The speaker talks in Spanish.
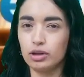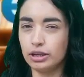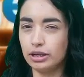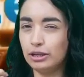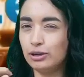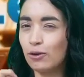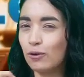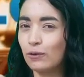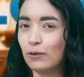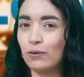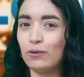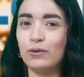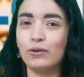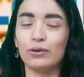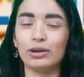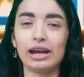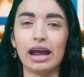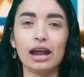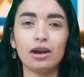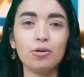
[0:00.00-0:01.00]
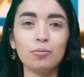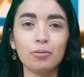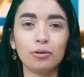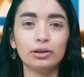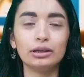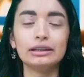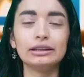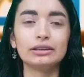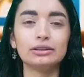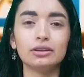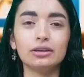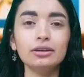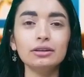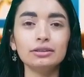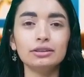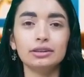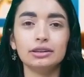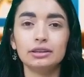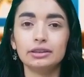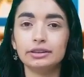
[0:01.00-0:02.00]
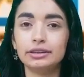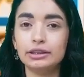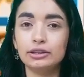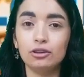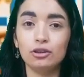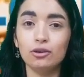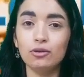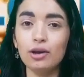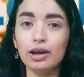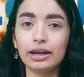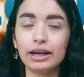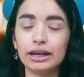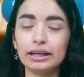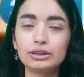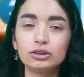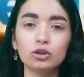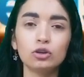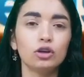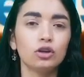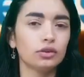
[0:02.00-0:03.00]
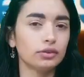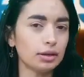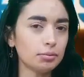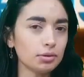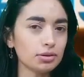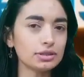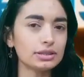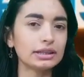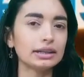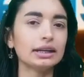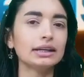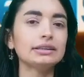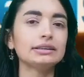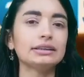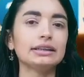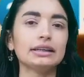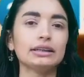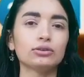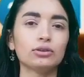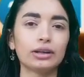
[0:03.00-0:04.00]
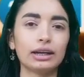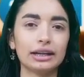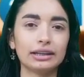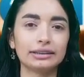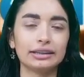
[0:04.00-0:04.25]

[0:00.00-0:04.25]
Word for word: y lo colorearon bonito? Si no lo han hecho, lo vamos a ir haciendo en el